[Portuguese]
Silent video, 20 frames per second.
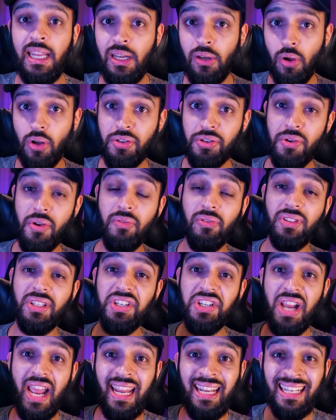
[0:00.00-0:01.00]
E lógico que eu vou
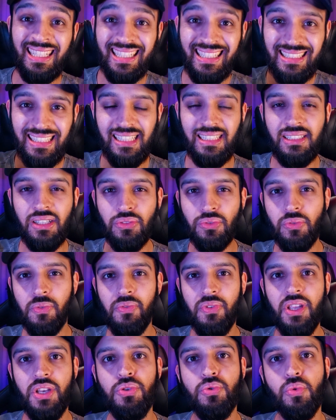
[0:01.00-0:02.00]
deixar aí na descrição do
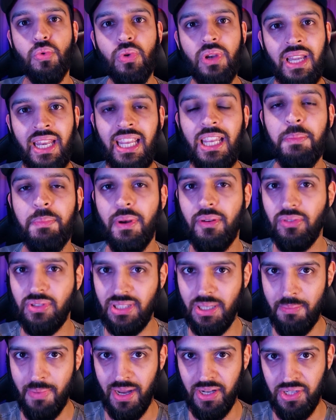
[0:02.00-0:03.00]
vídeo o link para
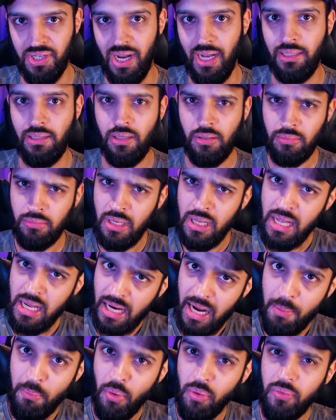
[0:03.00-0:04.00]
você baixar. Então,
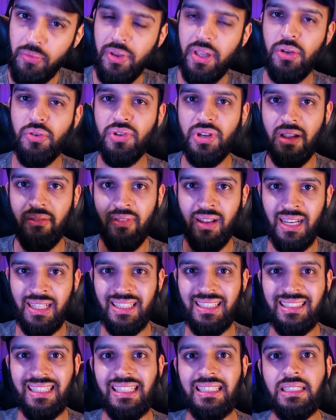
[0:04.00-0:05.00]
acabou o vídeo, já vai na
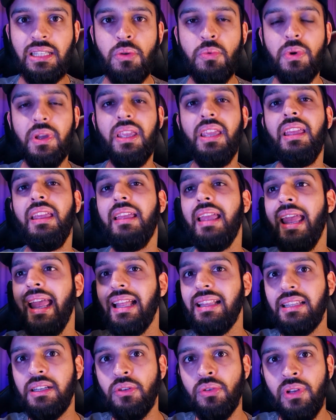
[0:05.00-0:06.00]
descrição e
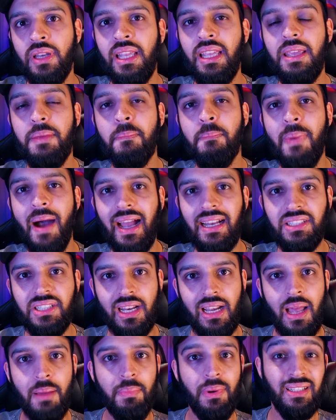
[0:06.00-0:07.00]
entra no link,
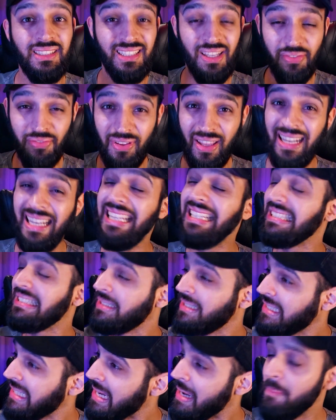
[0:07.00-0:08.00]
baixa lá para ser
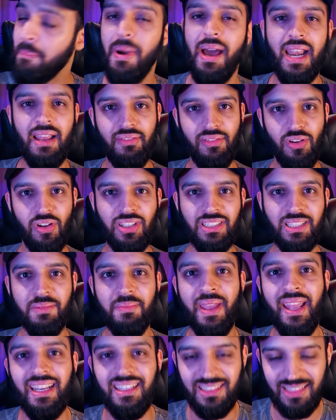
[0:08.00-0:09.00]
feliz
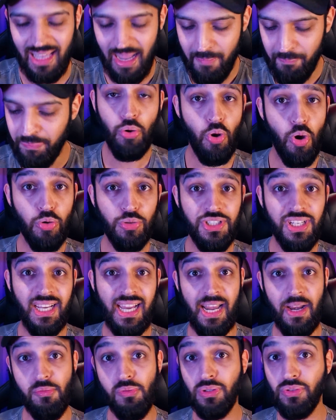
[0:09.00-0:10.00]
maravilhosamente, tá? Logo de
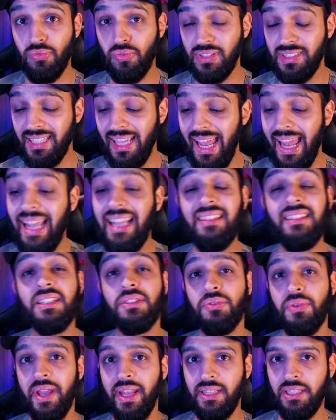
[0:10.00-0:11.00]
cara, quando você
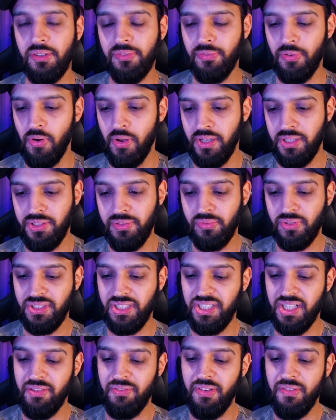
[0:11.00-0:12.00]
entra no Render Forest,
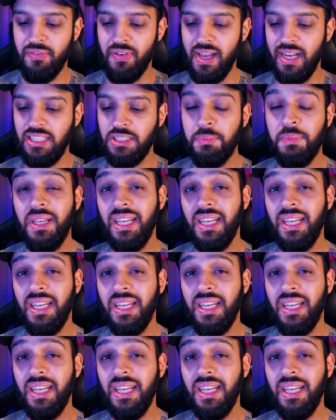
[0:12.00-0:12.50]
você já vê várias